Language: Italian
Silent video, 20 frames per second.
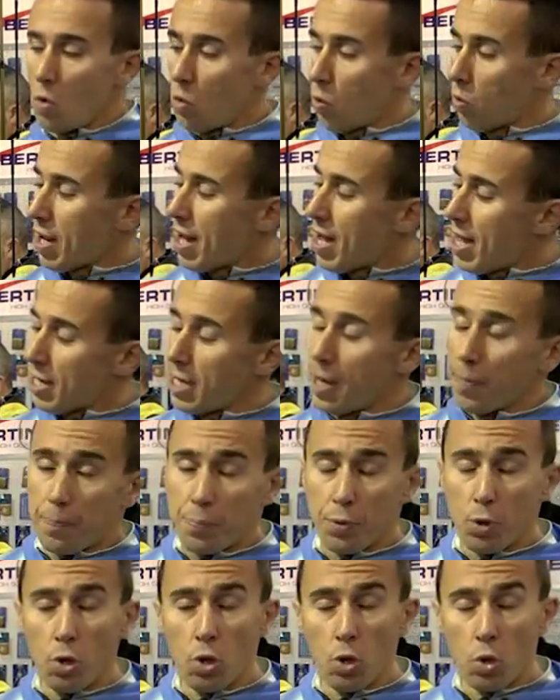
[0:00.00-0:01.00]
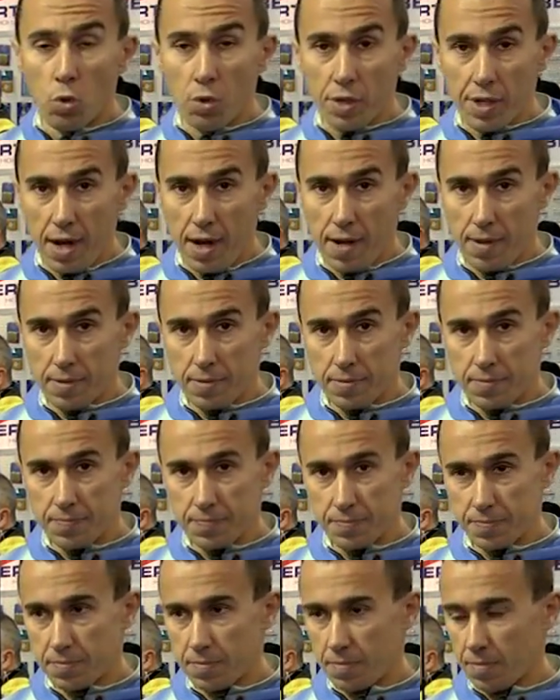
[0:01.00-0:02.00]
una canna più lunga,
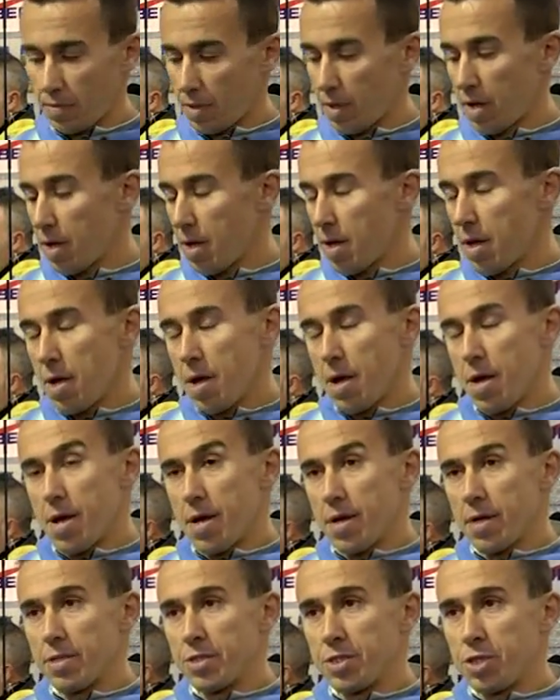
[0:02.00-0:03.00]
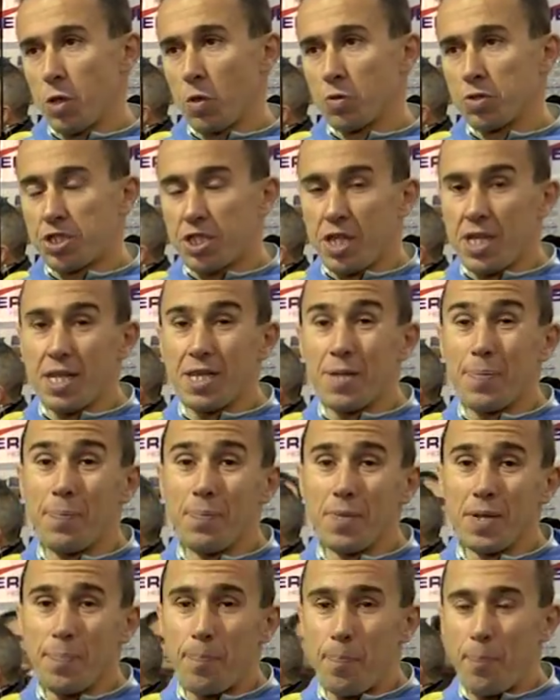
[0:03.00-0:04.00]
si consiglia di,
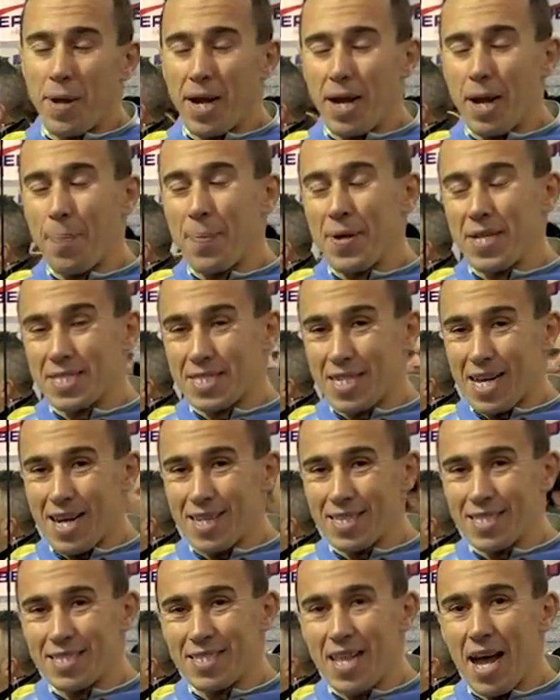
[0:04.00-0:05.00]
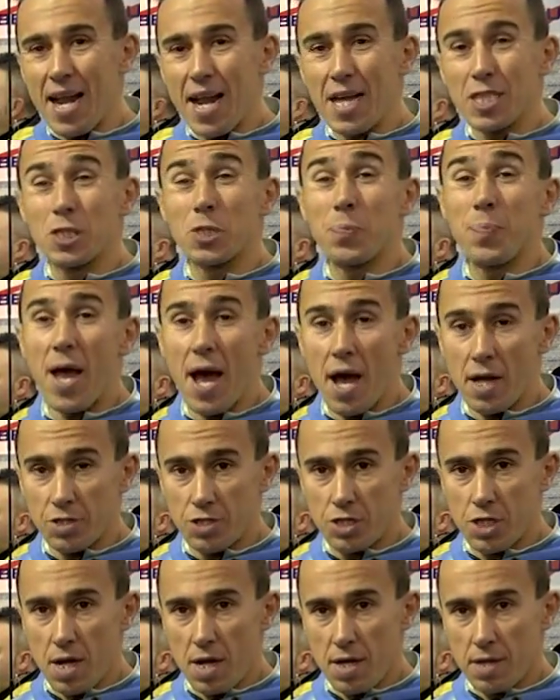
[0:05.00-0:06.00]
per la pesca dalla
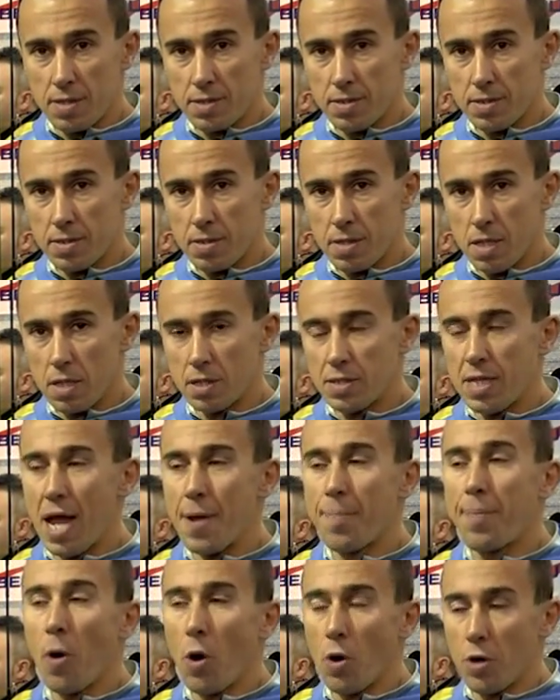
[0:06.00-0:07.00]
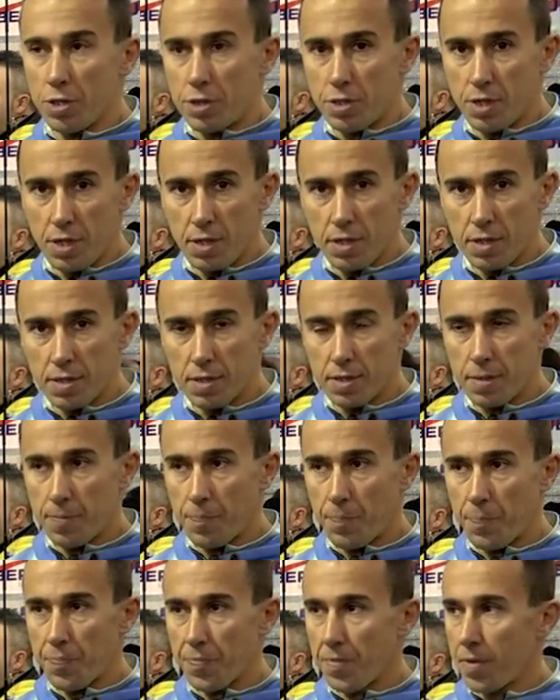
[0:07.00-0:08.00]
spiaggia, dai porti,
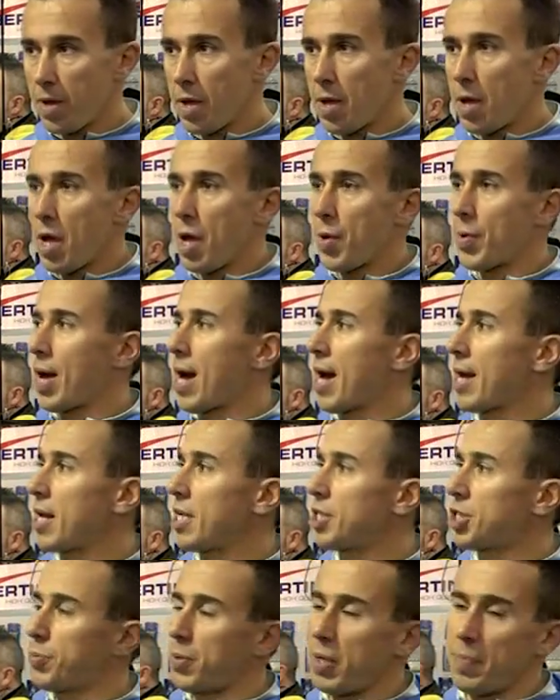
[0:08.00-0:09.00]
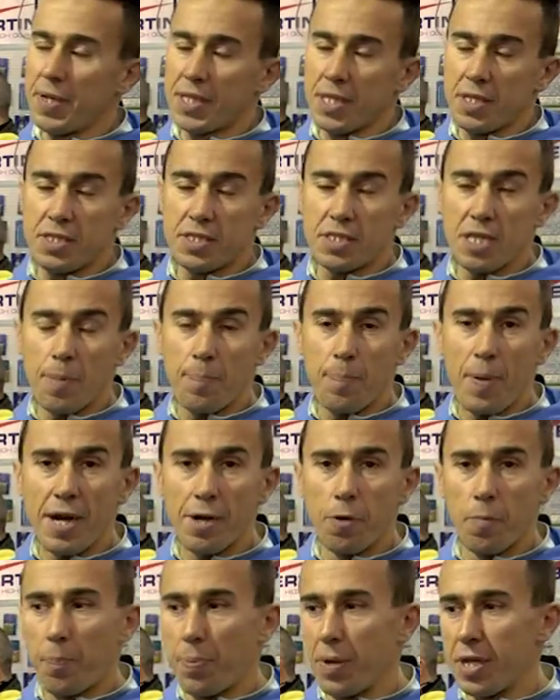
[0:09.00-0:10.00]
è una canna che ci permette di
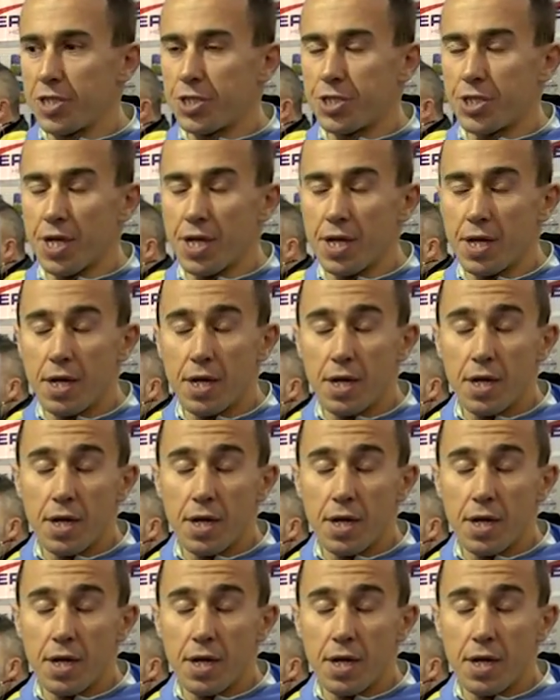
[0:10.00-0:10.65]
salpare un pesce